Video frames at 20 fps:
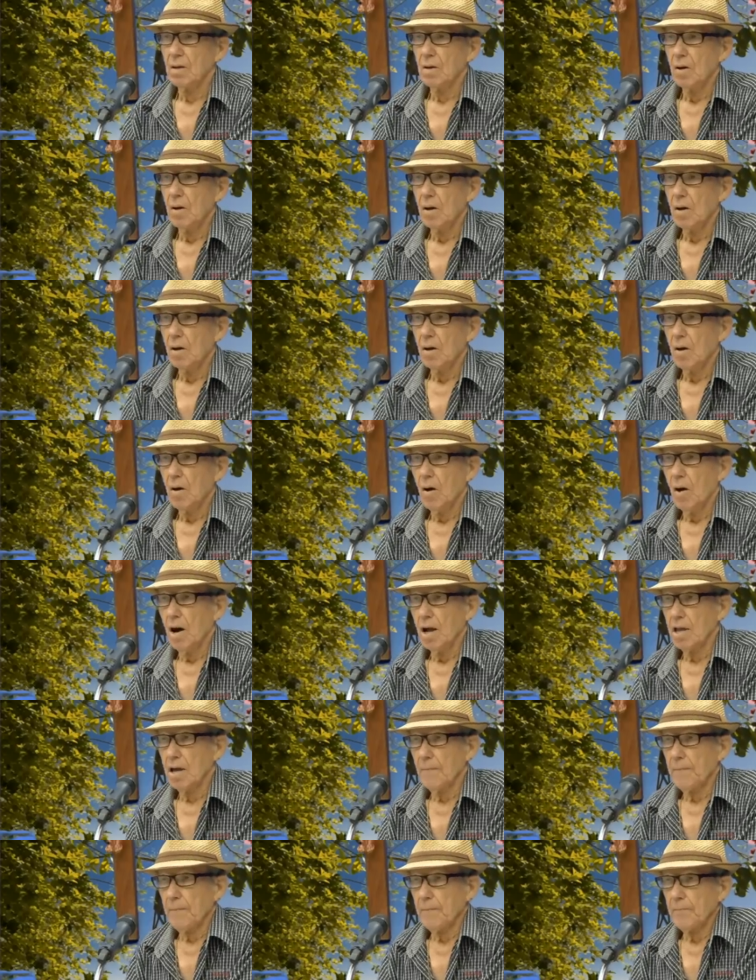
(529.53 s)
Olha,
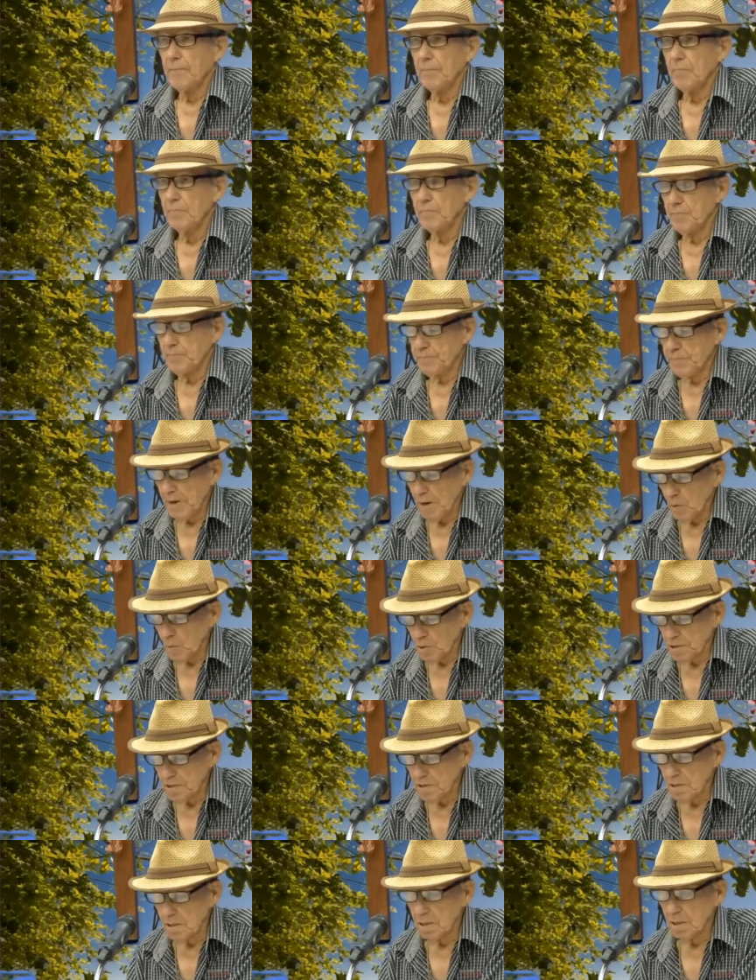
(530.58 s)
pelo
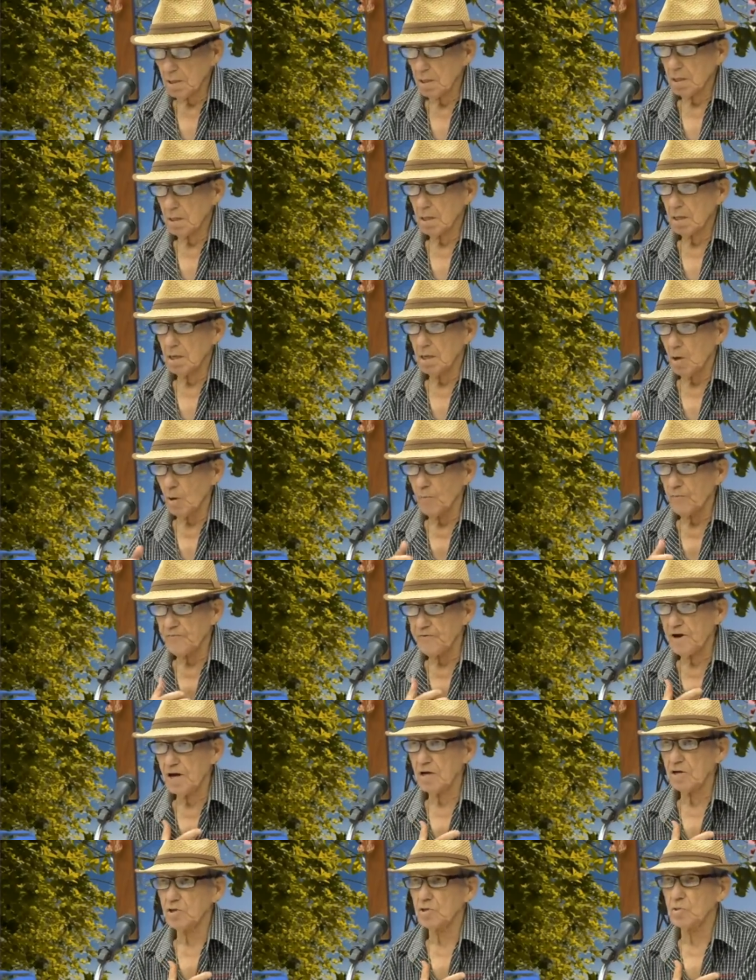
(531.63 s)
que eu vejo
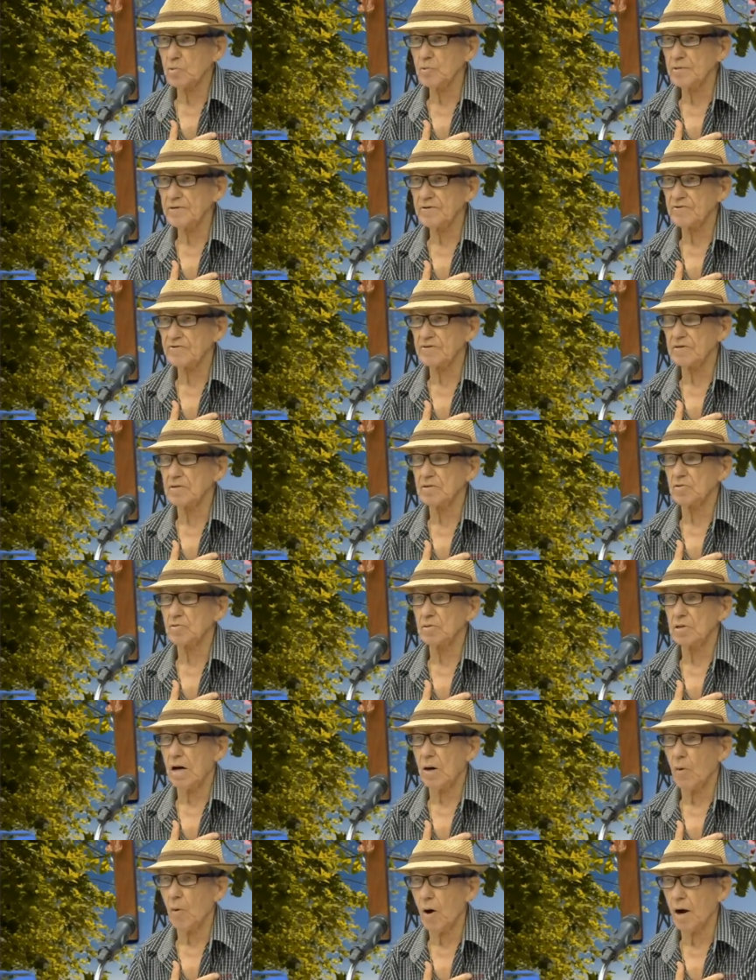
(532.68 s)
e sinto na hora
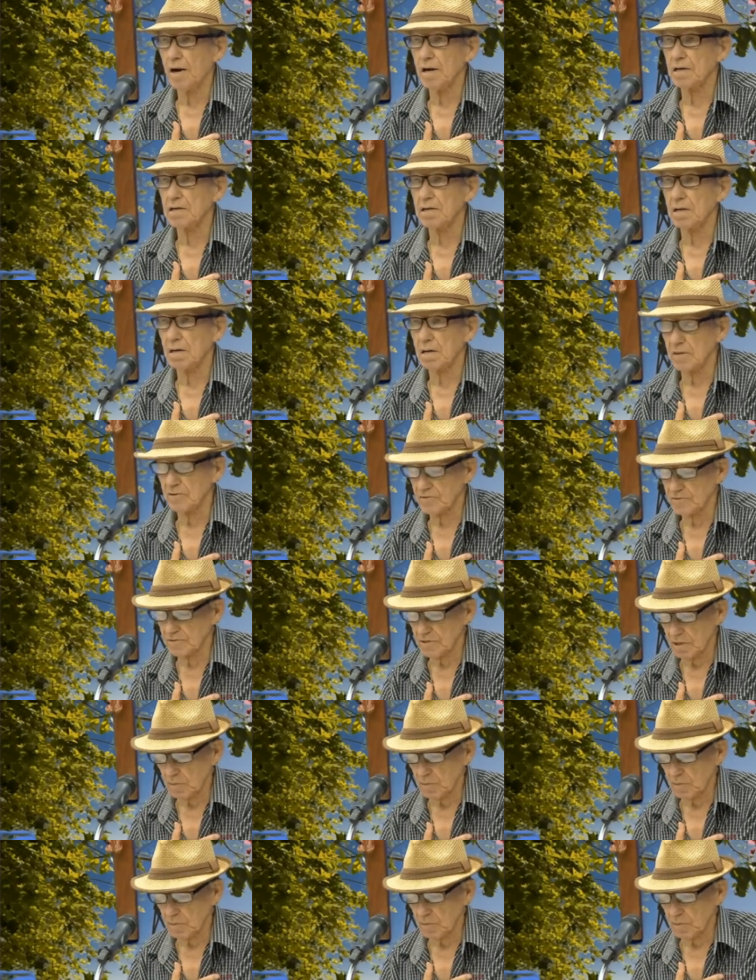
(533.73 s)
que recebo